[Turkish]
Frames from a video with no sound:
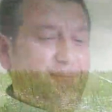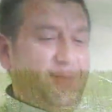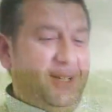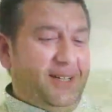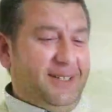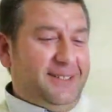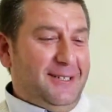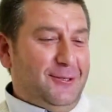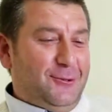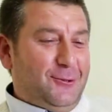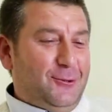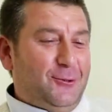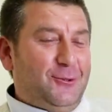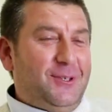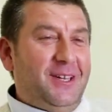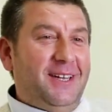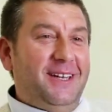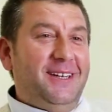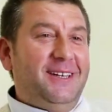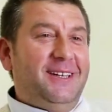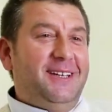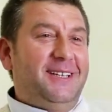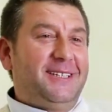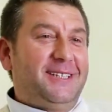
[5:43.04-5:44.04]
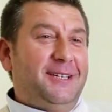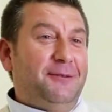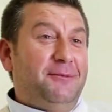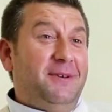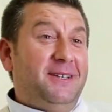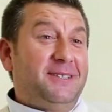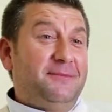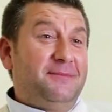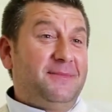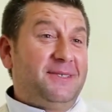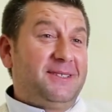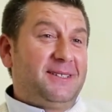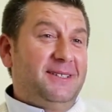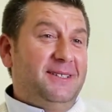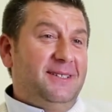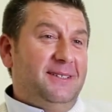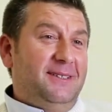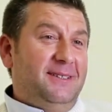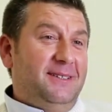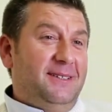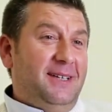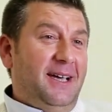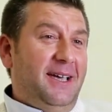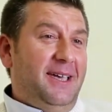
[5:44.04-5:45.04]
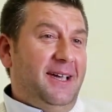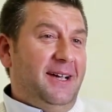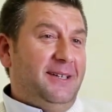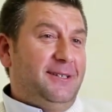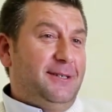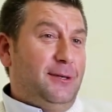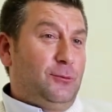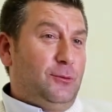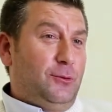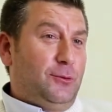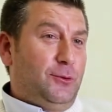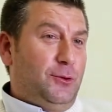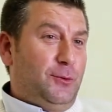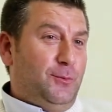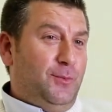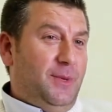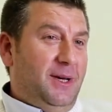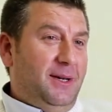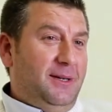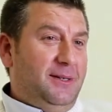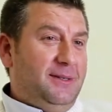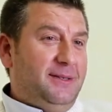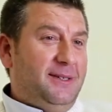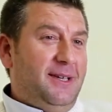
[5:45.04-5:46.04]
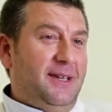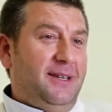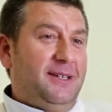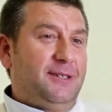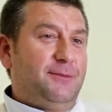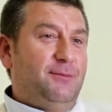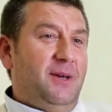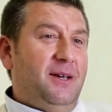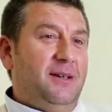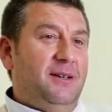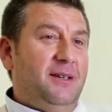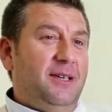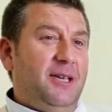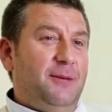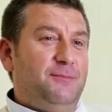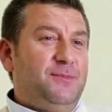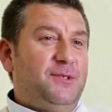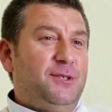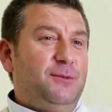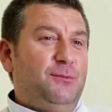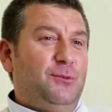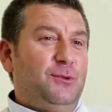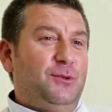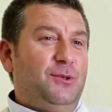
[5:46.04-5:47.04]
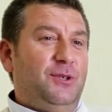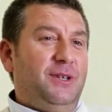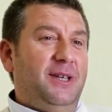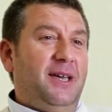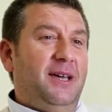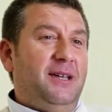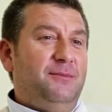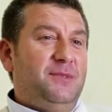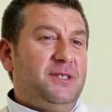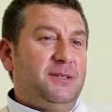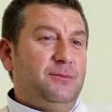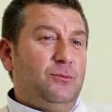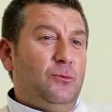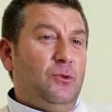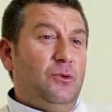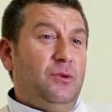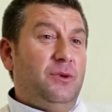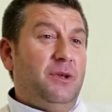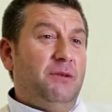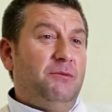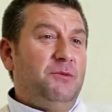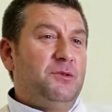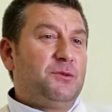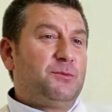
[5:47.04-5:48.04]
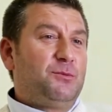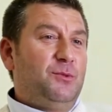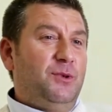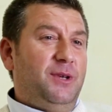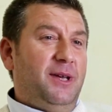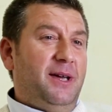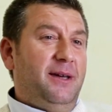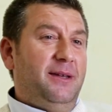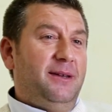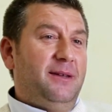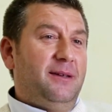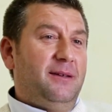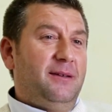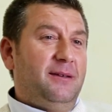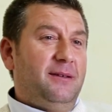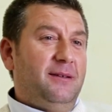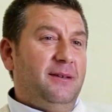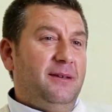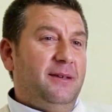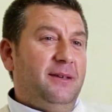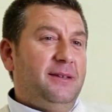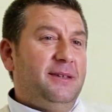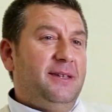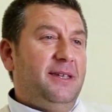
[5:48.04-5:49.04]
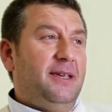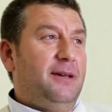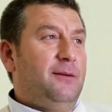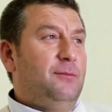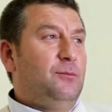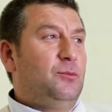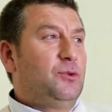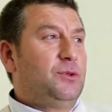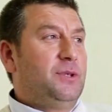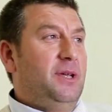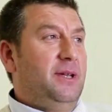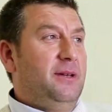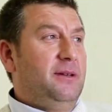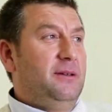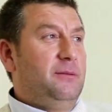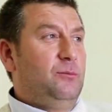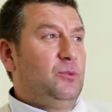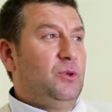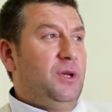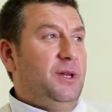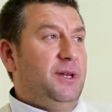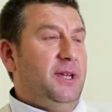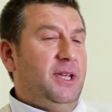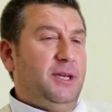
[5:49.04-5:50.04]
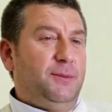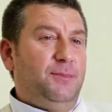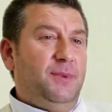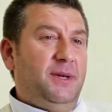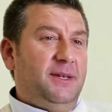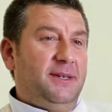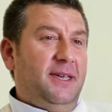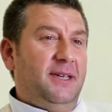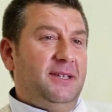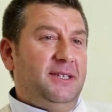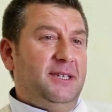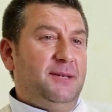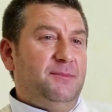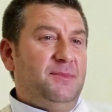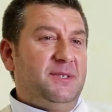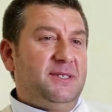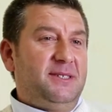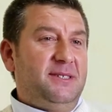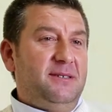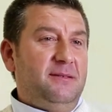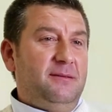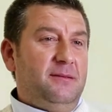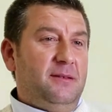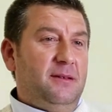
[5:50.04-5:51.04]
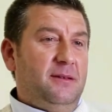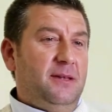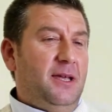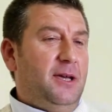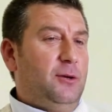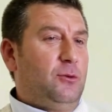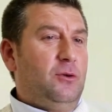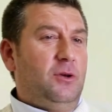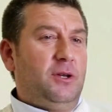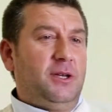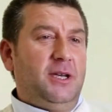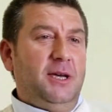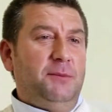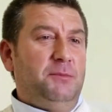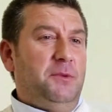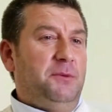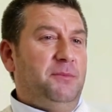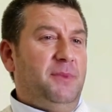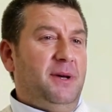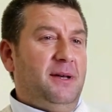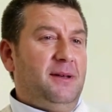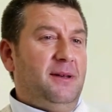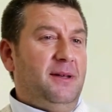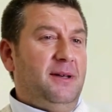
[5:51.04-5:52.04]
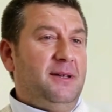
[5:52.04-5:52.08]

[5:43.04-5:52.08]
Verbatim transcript: Maksat su tarama kasabamızı e, ayakta durdurmak, tanıtmak. Hepsi budur yani. Bizim görevimiz bu yani. Niye buradan buranın ekmeğini yediğimiz için nankörlük yapmamak